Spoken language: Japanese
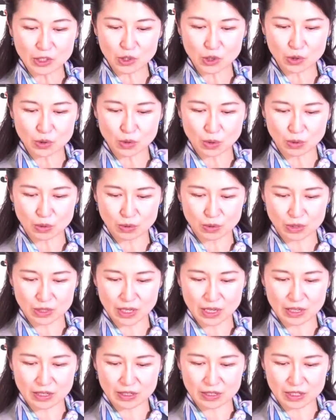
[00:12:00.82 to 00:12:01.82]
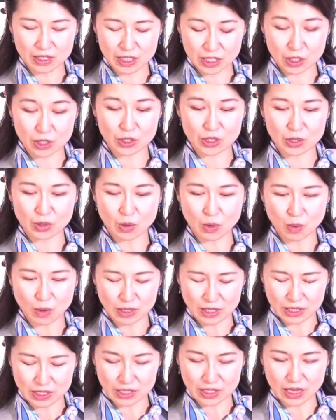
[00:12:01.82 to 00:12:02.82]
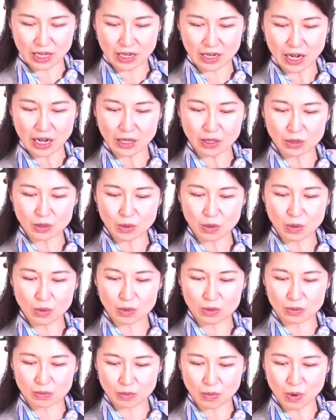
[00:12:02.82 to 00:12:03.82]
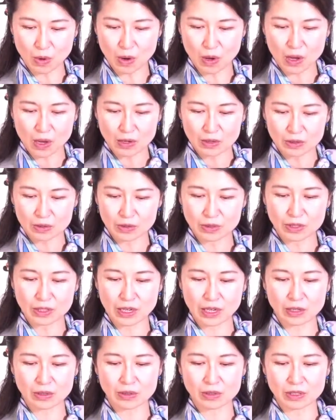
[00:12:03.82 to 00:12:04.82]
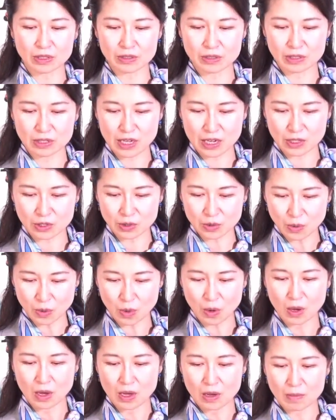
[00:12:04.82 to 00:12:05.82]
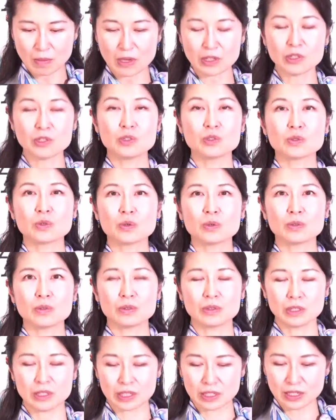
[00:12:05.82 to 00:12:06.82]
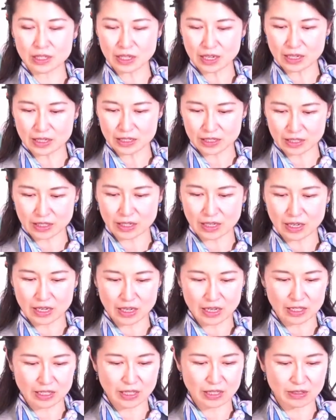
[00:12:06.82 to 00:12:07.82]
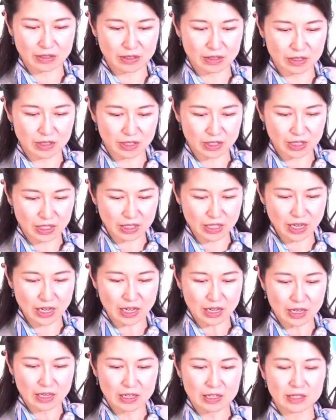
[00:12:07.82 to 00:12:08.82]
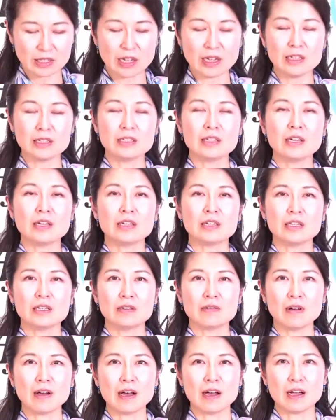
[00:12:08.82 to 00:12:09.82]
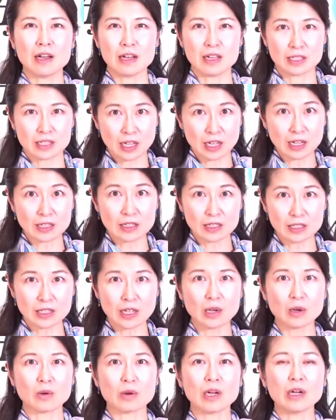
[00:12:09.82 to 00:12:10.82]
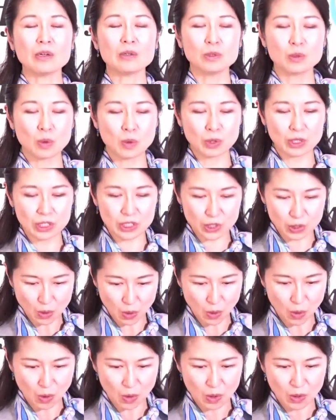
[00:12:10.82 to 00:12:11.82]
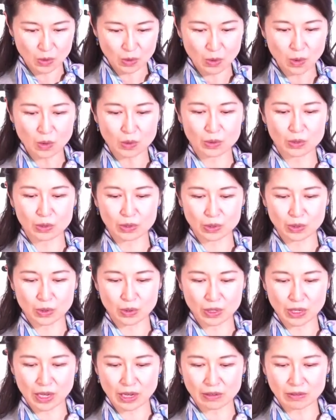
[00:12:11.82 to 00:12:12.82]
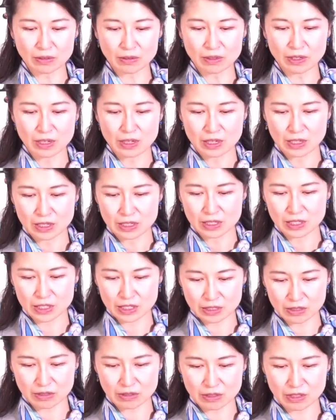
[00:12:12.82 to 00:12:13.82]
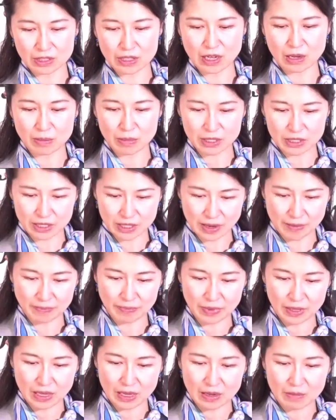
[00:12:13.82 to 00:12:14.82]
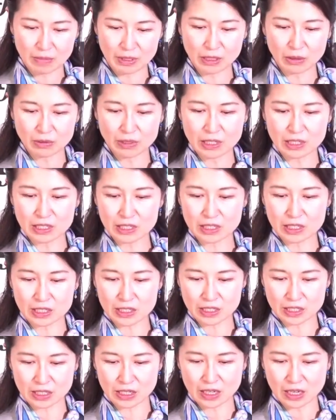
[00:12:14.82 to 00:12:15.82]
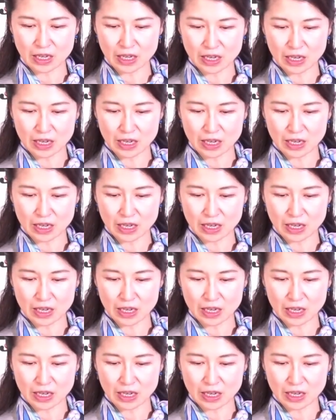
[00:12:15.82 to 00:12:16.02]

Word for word: 州国の成立以降はですね、関東軍も軍犬の育成所を満州国域内に設立して、最盛期にはさんぜんごひゃくとう以上の軍用犬を飼育していました。また同じ時期に